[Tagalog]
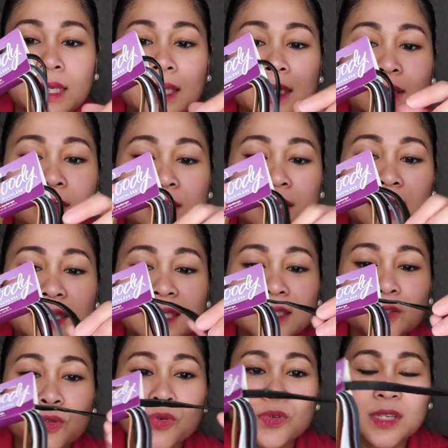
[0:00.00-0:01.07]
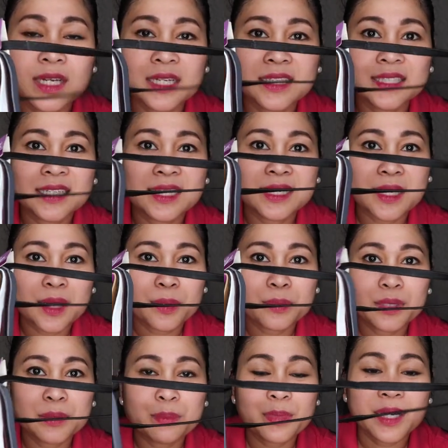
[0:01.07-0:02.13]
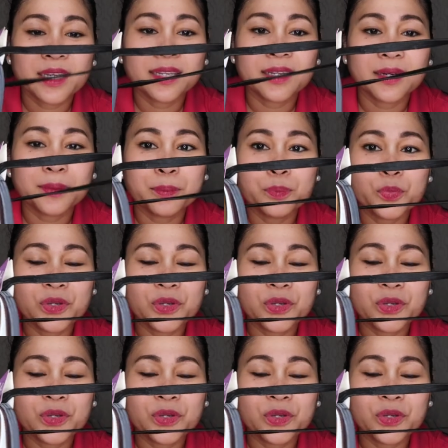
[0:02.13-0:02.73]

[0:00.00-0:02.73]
it, ganito lang na rubber band ang